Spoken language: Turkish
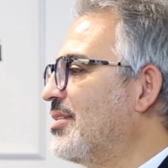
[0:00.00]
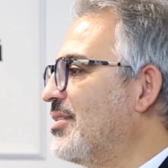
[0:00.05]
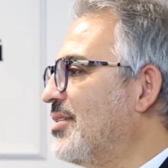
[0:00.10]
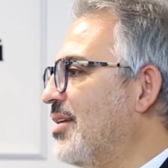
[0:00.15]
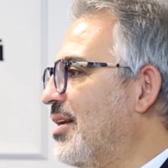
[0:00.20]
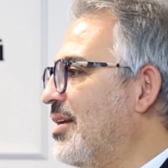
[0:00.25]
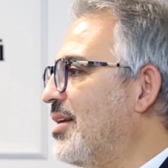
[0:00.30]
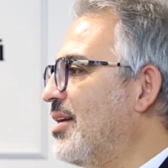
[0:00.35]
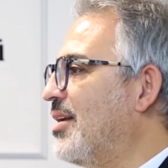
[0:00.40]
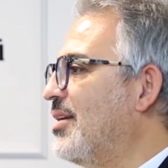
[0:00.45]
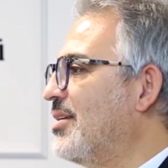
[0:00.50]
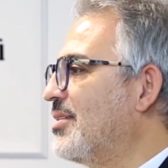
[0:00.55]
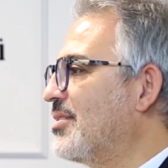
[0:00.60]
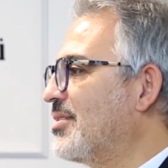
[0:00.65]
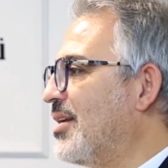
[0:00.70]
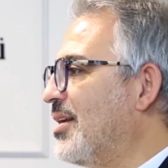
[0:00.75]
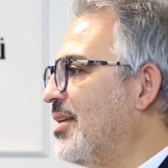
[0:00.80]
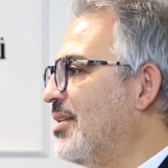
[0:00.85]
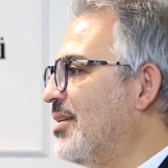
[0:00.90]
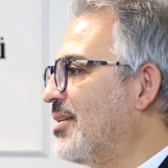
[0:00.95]
daha
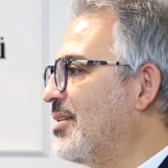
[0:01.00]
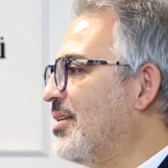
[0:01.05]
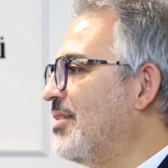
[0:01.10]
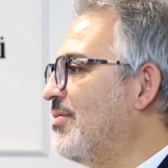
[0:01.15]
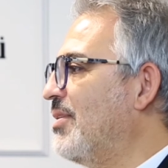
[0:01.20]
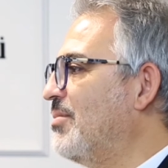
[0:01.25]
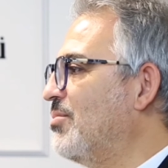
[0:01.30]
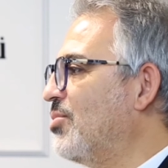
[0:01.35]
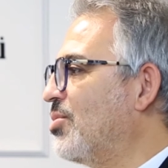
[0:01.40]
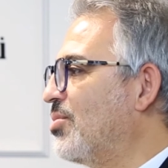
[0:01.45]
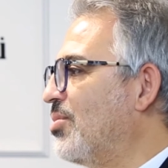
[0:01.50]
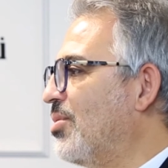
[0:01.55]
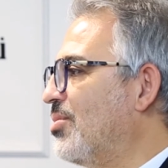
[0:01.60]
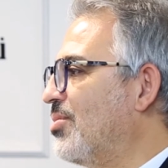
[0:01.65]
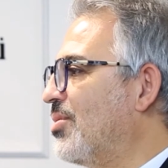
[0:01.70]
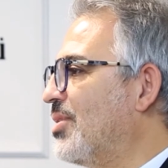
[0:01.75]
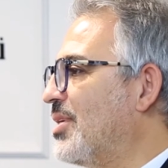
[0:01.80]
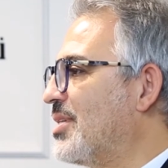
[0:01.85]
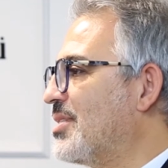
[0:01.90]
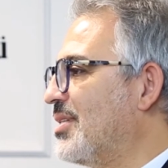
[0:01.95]
sağlıklı ve mutlu
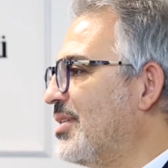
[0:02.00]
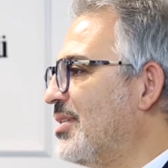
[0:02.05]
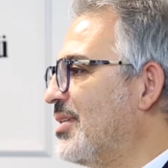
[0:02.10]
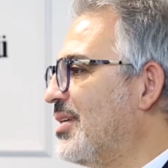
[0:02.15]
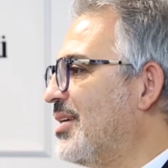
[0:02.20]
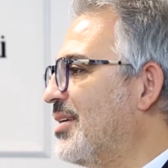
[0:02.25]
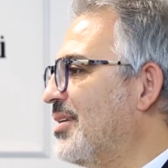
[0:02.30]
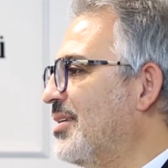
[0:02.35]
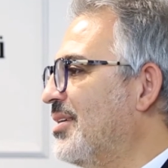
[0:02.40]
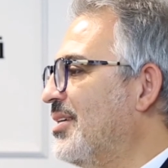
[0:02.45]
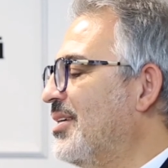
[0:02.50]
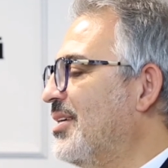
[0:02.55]
olurlarsa da